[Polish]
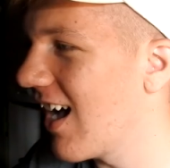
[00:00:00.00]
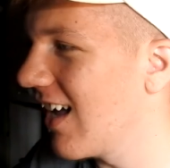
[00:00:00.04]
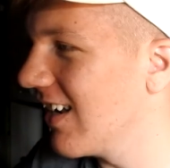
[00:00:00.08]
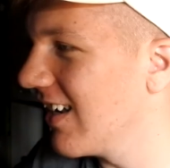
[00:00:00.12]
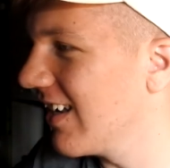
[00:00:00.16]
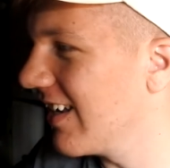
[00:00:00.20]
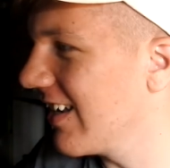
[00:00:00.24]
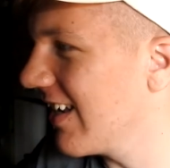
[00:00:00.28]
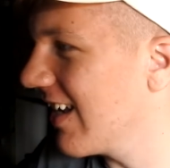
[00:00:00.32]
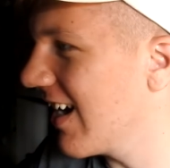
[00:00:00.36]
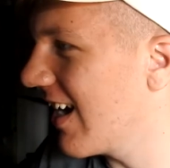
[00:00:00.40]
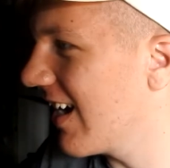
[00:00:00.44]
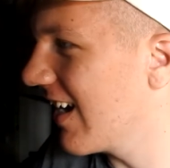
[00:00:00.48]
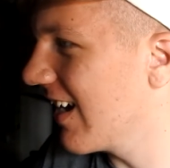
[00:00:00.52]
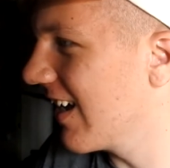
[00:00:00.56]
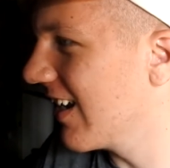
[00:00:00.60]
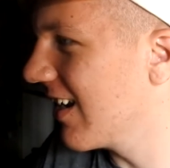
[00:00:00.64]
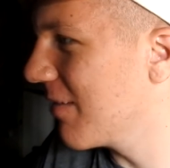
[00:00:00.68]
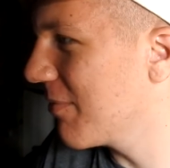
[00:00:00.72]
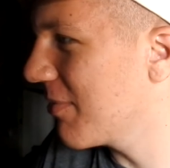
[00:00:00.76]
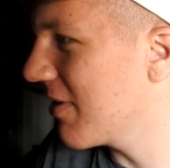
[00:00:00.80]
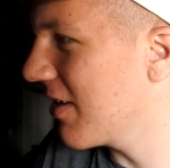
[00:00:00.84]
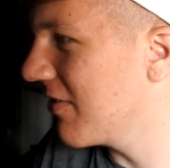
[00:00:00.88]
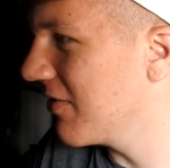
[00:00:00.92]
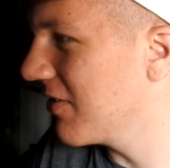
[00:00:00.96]
ale jaja,
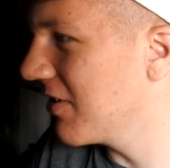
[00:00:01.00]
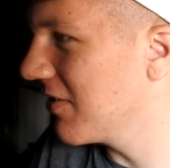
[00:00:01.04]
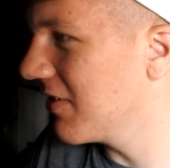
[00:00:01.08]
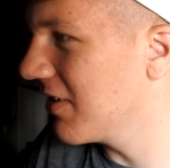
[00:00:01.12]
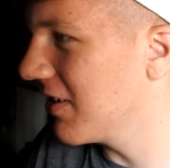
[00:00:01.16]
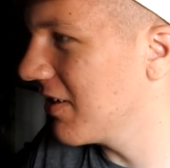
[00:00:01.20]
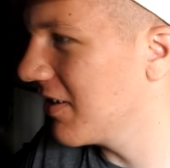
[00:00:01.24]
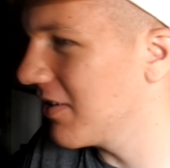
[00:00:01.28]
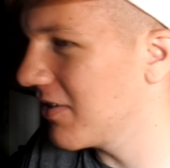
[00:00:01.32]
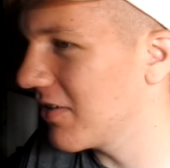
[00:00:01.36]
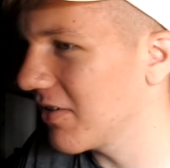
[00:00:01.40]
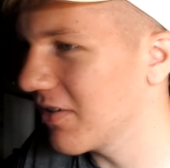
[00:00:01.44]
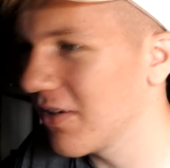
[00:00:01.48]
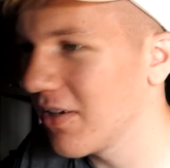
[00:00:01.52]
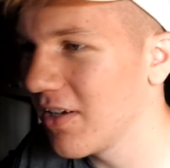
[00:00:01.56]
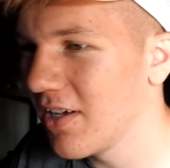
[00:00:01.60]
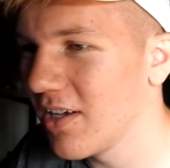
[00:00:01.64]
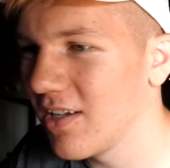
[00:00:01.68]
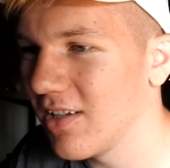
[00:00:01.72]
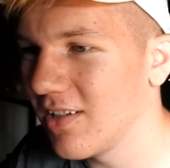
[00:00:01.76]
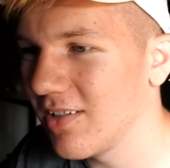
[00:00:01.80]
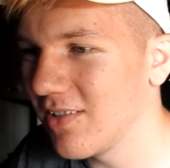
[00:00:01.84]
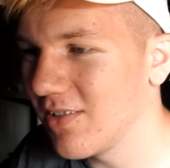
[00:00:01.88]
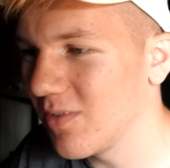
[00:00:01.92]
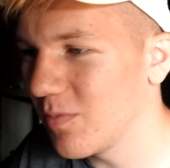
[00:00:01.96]
naprawdę wtedy to
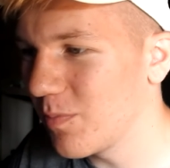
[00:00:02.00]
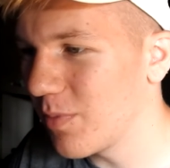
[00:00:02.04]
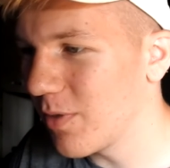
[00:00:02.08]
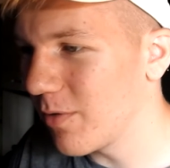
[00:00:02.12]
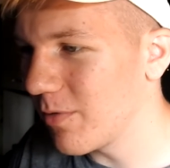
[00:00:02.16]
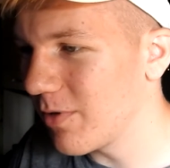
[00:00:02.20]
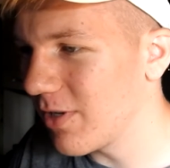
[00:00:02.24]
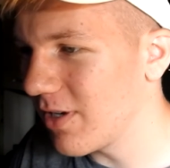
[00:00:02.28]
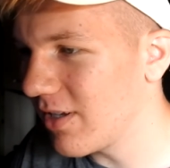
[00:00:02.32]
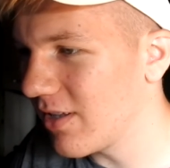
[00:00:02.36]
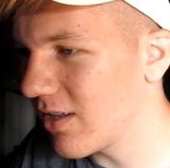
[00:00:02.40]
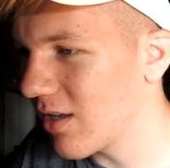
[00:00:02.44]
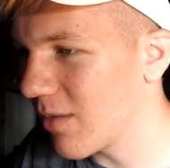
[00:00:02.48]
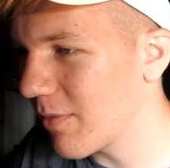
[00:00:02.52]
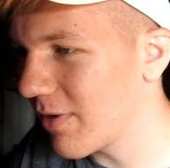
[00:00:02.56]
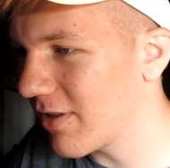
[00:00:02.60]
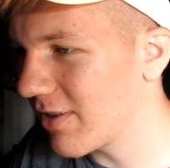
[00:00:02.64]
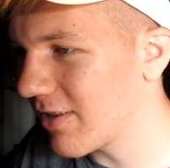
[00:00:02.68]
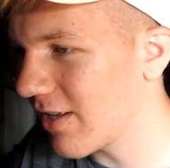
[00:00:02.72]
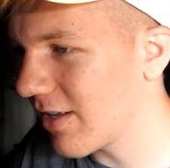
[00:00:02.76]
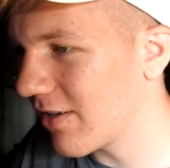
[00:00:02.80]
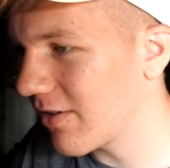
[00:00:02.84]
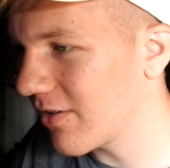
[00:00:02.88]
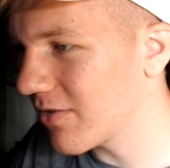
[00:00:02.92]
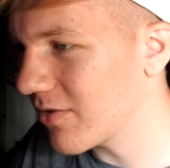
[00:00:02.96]
zupełnie inna
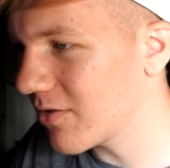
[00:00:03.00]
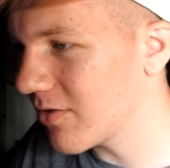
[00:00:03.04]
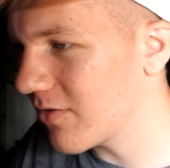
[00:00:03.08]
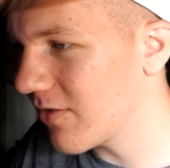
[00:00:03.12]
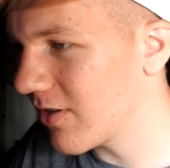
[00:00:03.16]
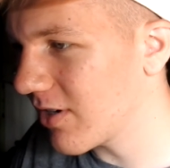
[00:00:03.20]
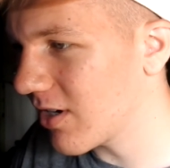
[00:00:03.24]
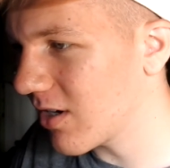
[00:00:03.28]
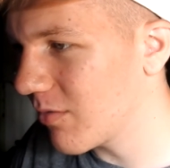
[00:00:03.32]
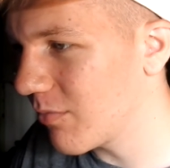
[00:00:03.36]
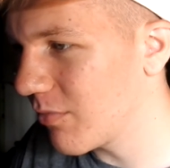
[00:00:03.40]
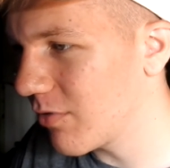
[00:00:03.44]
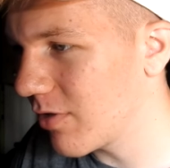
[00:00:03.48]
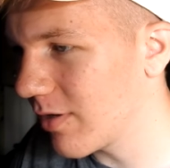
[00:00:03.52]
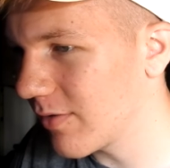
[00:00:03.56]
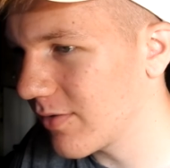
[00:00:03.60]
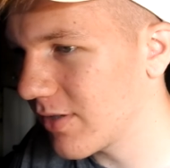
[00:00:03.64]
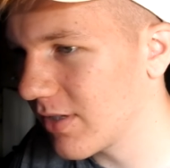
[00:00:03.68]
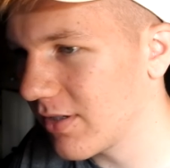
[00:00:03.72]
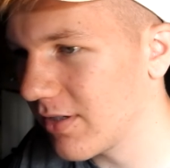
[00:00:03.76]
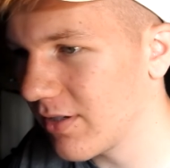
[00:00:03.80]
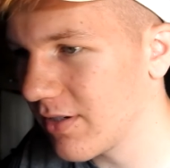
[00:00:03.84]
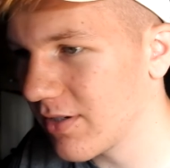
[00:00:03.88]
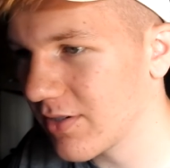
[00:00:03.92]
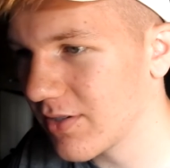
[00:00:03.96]
mentalność człowieka była.
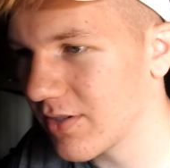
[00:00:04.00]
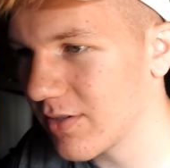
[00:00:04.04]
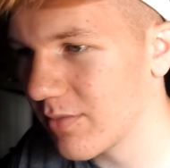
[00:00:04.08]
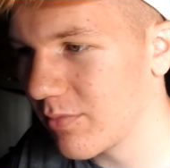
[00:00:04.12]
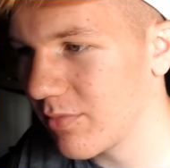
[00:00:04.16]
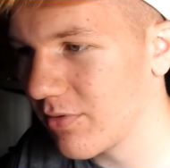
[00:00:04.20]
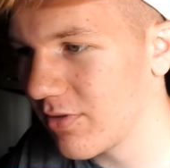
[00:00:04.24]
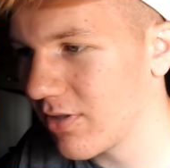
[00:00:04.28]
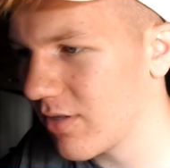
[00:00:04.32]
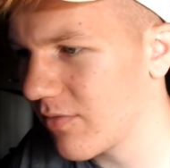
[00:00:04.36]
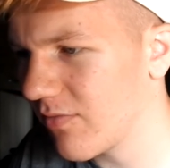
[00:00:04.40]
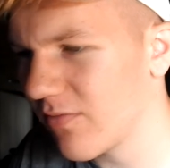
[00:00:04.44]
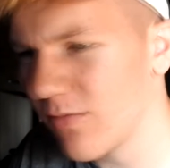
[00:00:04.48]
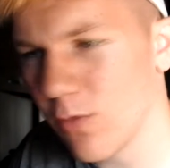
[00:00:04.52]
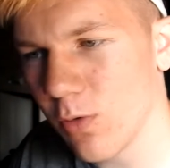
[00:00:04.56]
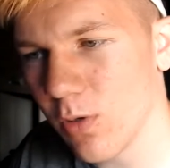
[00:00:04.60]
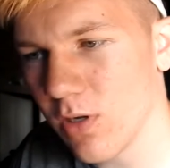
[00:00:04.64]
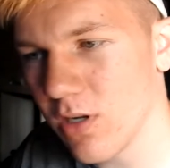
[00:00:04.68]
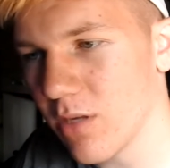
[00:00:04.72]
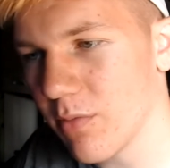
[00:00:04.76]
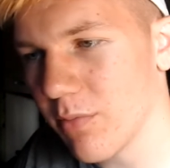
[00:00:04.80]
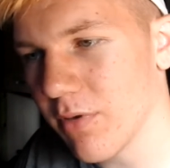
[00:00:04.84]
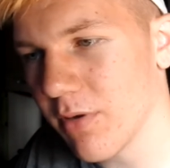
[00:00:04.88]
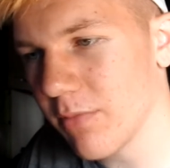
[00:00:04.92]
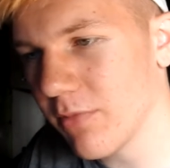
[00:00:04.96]
Wtedy jeszcze nie, w
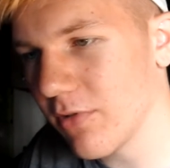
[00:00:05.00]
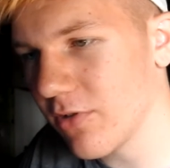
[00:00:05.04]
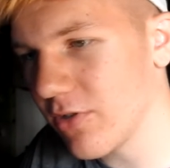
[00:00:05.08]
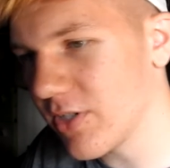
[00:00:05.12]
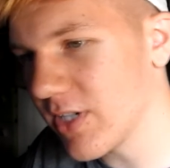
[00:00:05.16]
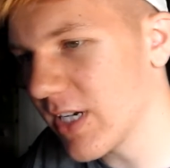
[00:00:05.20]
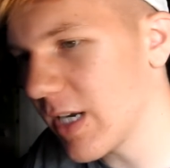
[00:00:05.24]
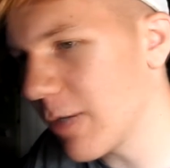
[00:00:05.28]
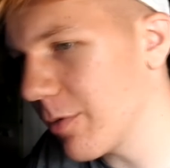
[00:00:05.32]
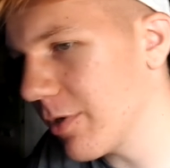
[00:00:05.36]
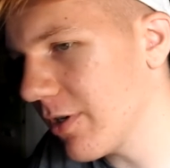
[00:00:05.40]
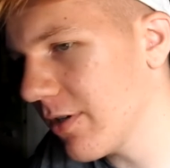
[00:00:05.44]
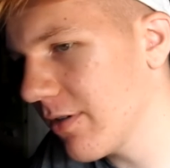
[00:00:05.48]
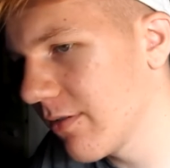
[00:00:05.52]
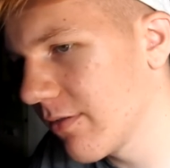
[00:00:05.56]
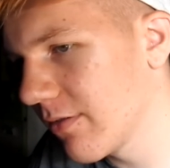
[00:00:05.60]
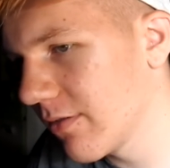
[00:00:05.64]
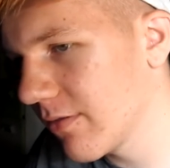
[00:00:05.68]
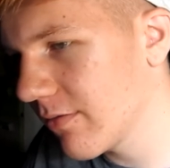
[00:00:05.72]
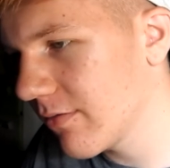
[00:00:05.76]
ogóle nie byłem dojrzały.